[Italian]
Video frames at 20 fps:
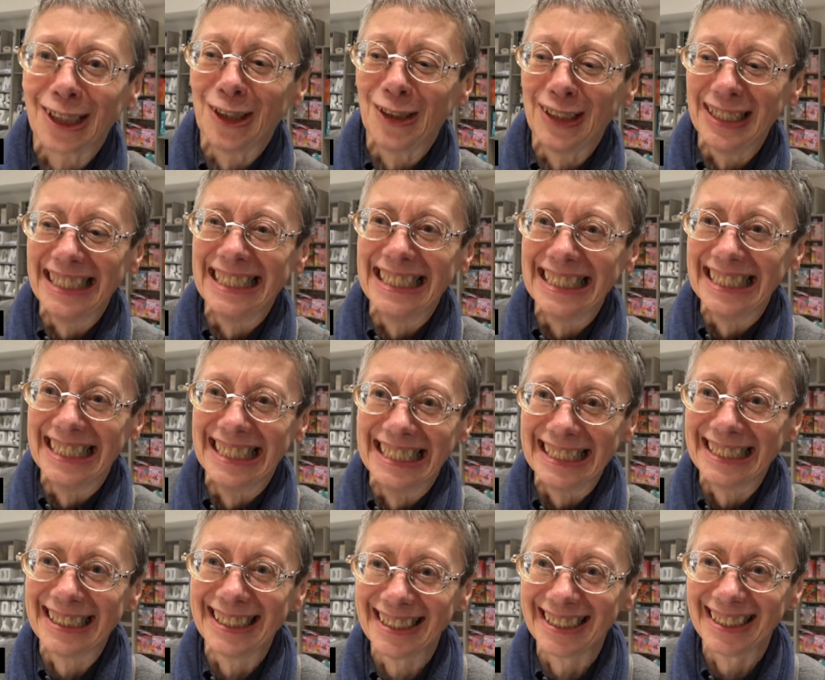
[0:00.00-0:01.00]
quindi
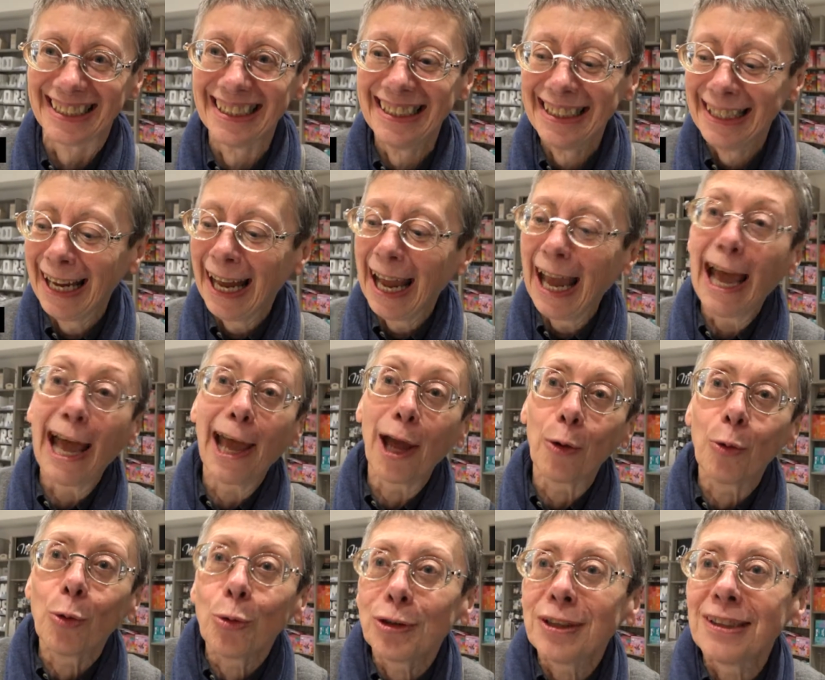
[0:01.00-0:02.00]
è
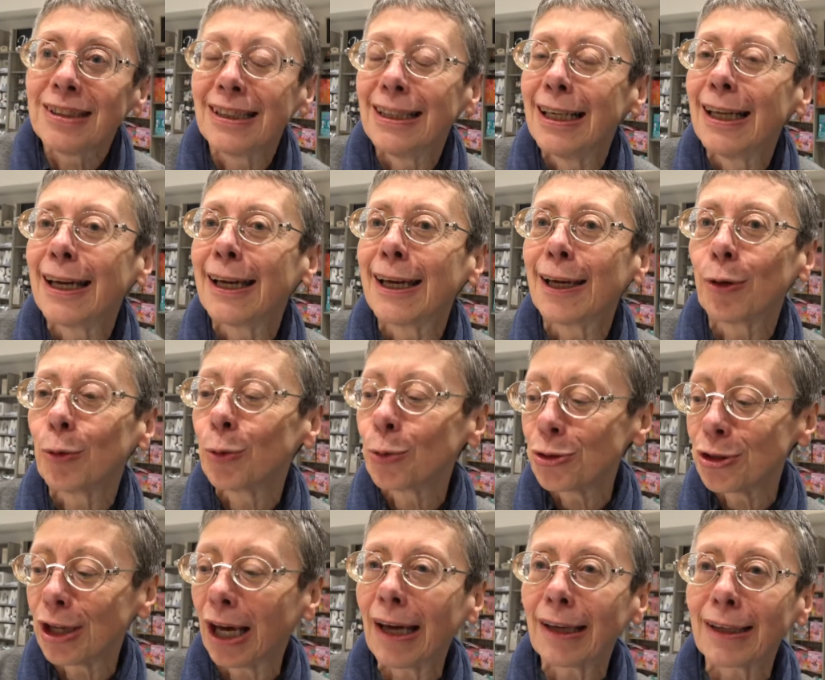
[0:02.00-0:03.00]
utile
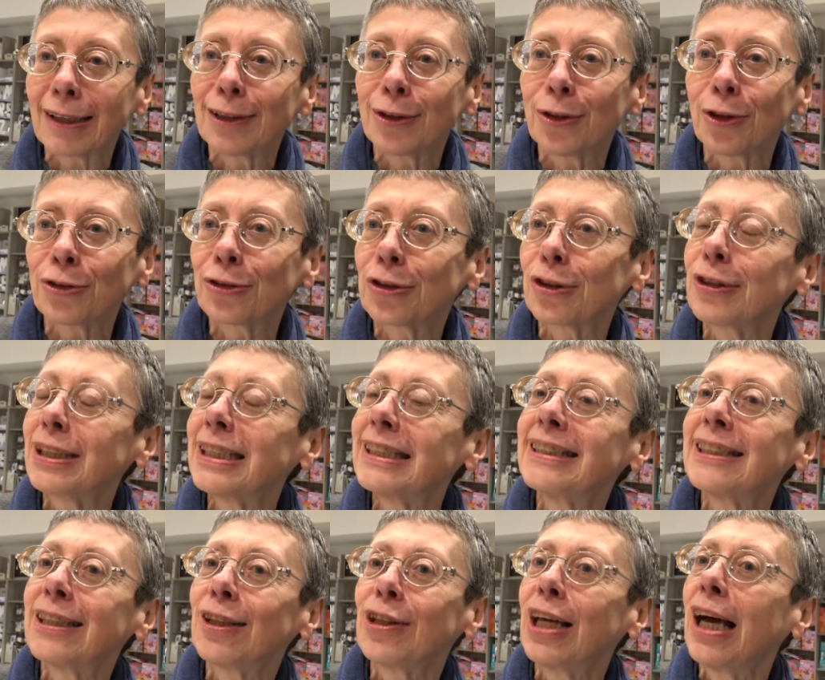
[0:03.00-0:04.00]
usare il nostro
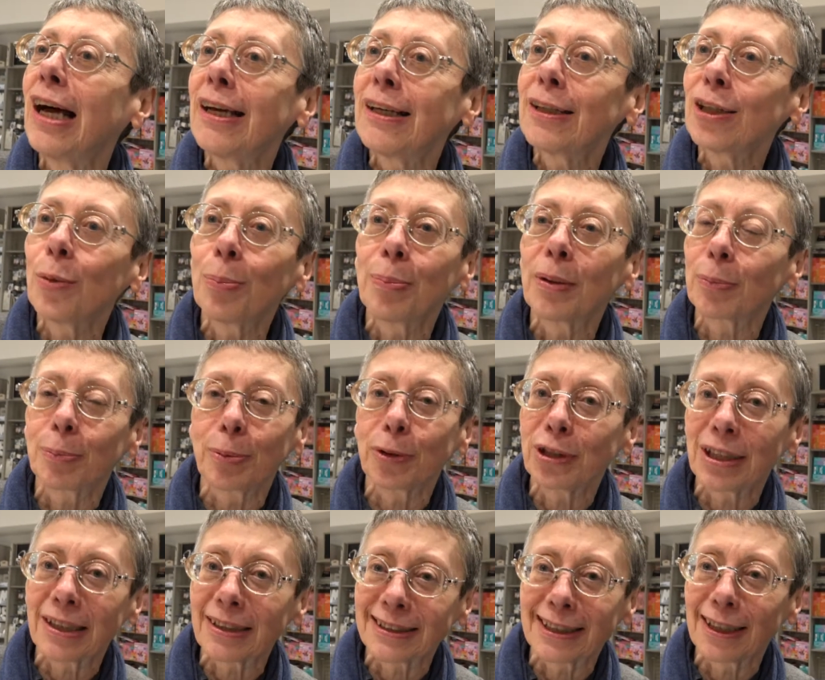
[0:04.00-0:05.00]
dizionario per
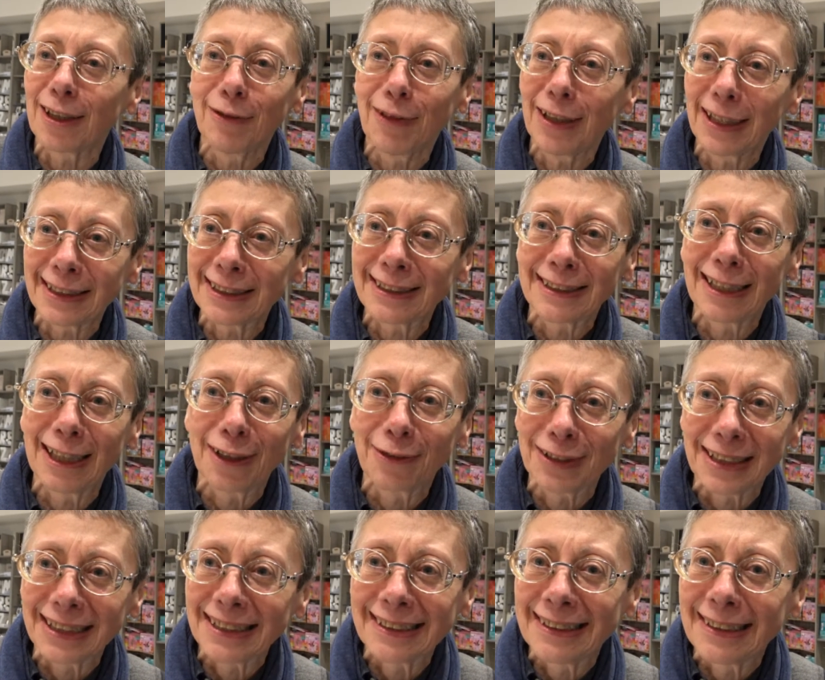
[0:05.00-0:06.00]
poter salvarsi la
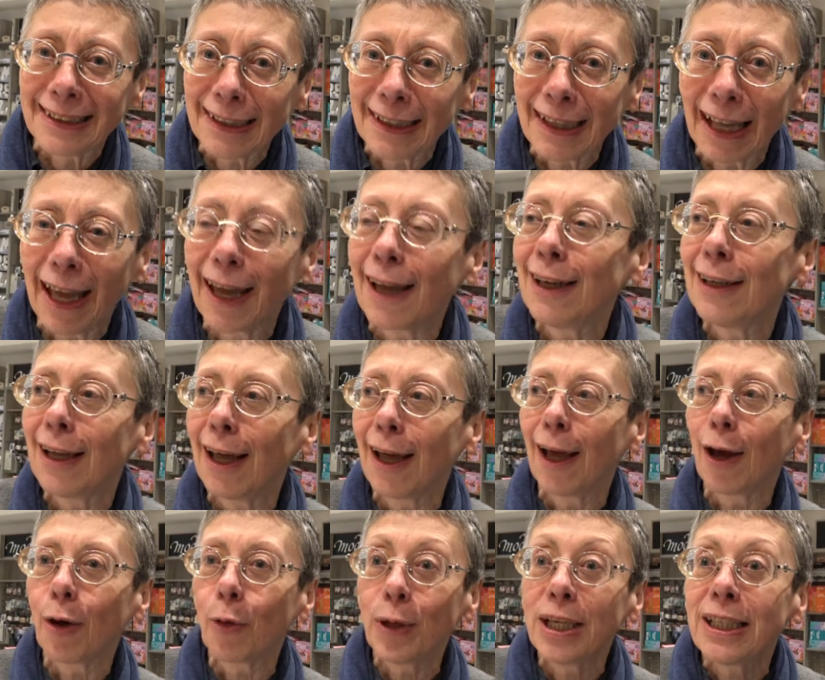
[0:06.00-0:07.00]
vita. È
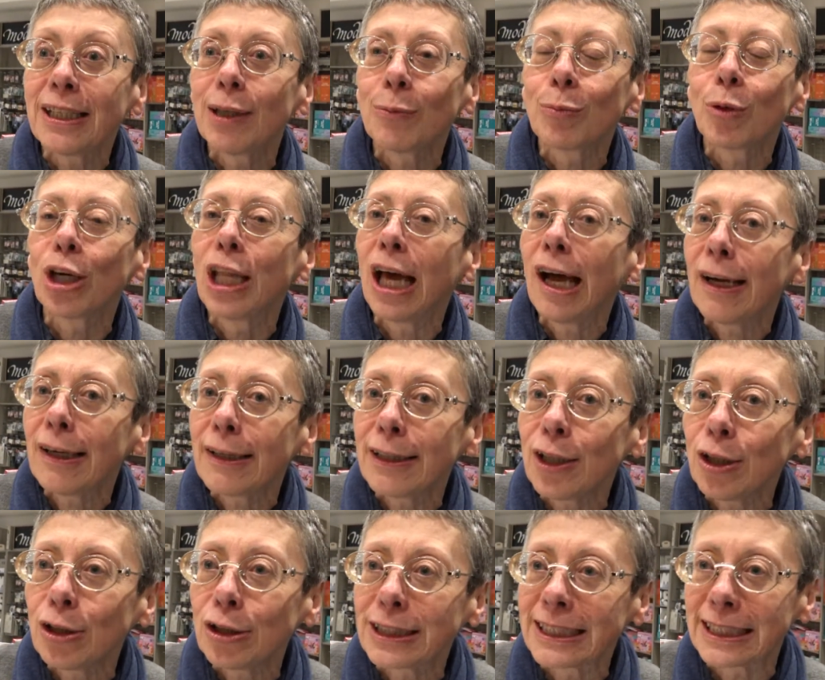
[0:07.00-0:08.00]
il
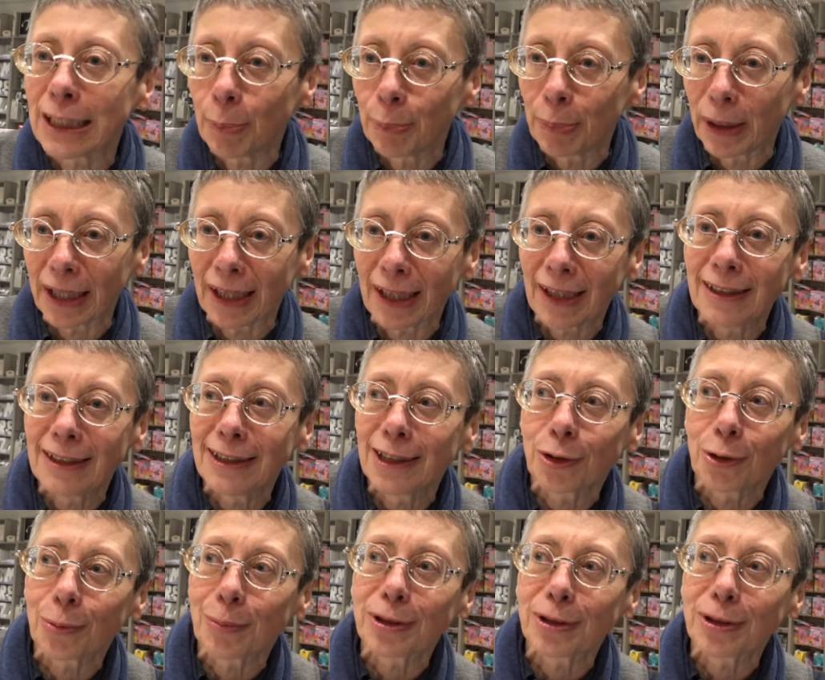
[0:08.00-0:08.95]
Wikibolario, Zapparelli come